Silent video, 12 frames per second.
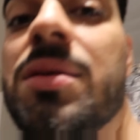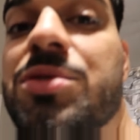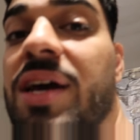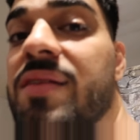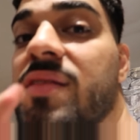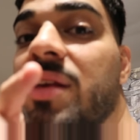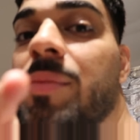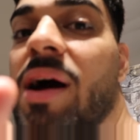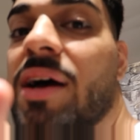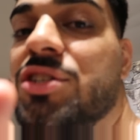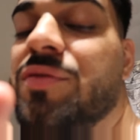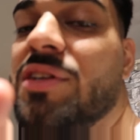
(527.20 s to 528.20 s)
dem Scheißen immer
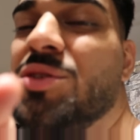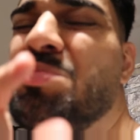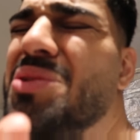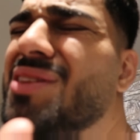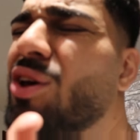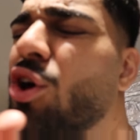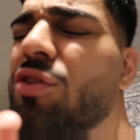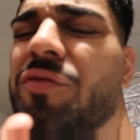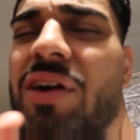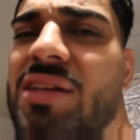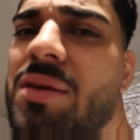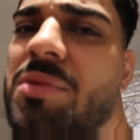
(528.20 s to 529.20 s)
Arsch waschen. Bitte hört,
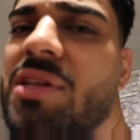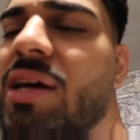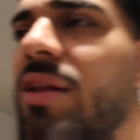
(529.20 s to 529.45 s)
fangt damit